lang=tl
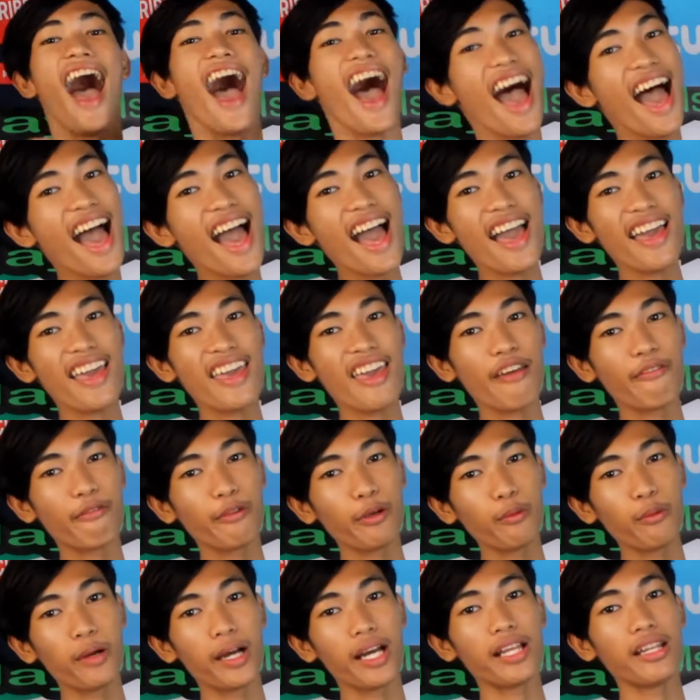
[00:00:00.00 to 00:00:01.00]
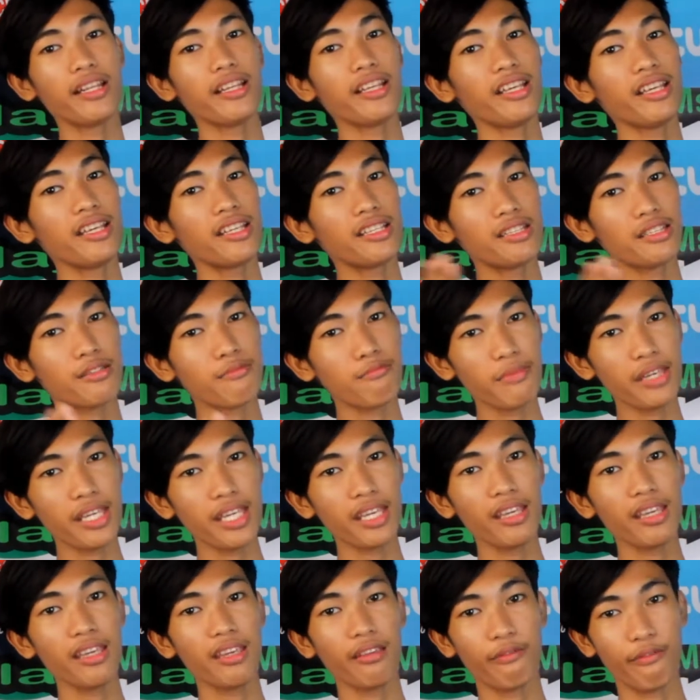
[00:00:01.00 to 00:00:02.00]
Hi everyone! It's
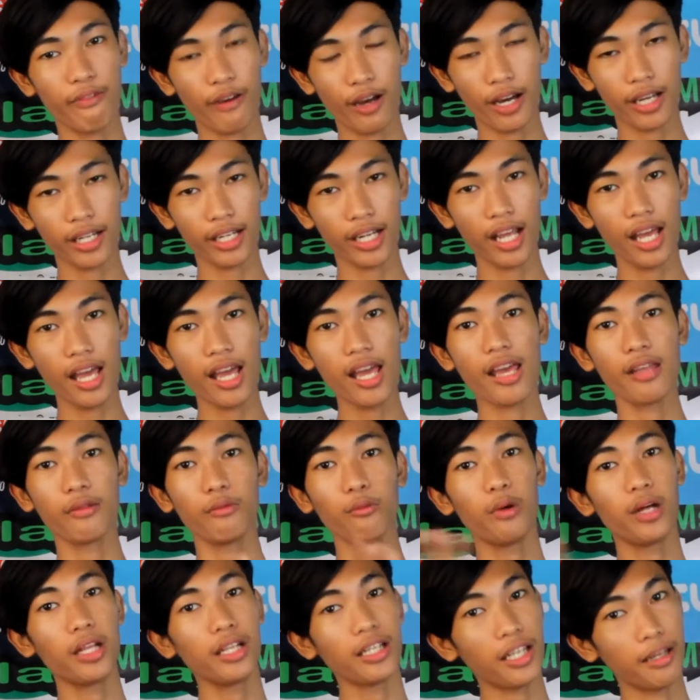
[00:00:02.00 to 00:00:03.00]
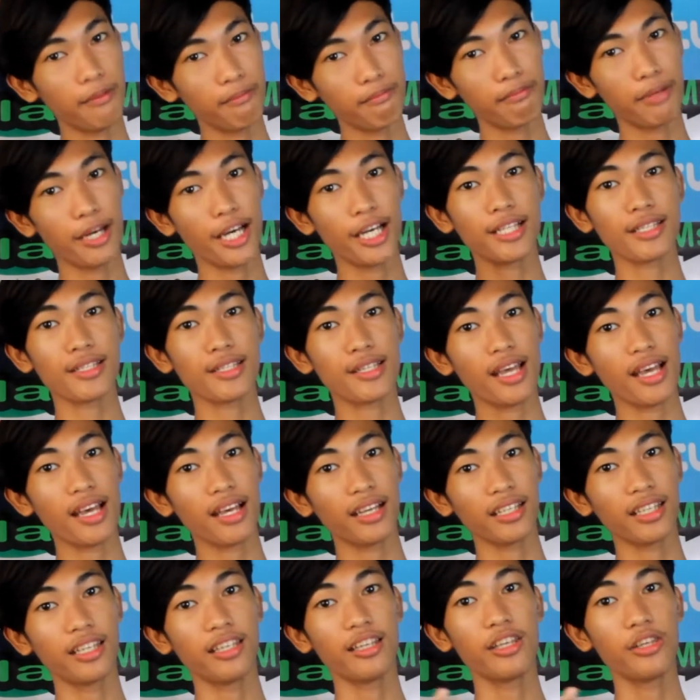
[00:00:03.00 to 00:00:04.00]
me, Ivana, and welcome back
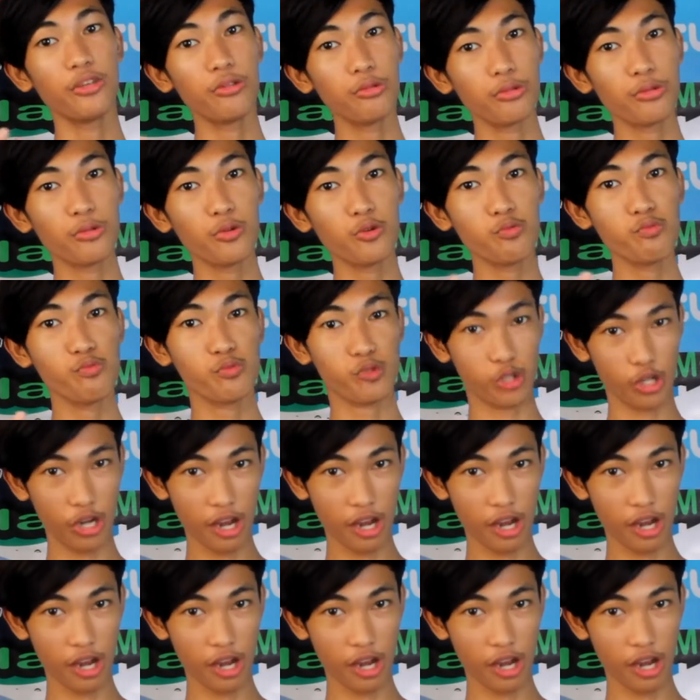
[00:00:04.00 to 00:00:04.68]
sa aking YouTube